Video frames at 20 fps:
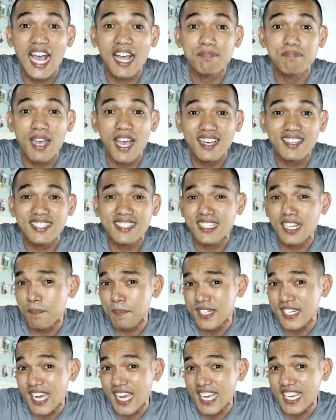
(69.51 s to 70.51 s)
unboxing na
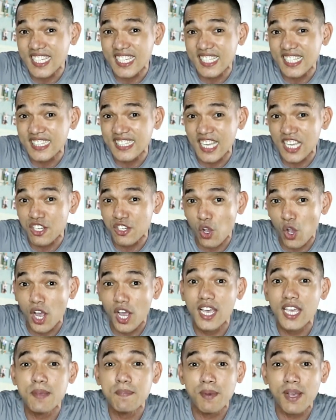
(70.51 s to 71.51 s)
pinakahihintay
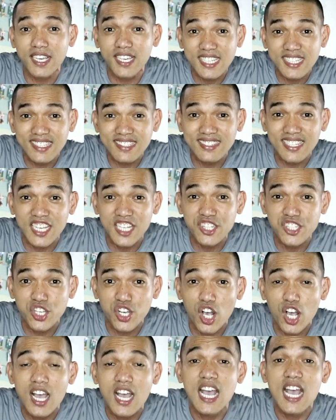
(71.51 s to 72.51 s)
kong ipakita sa
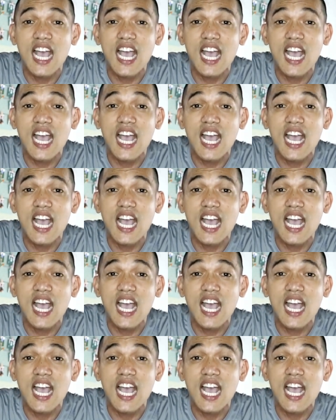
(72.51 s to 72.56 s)
inyo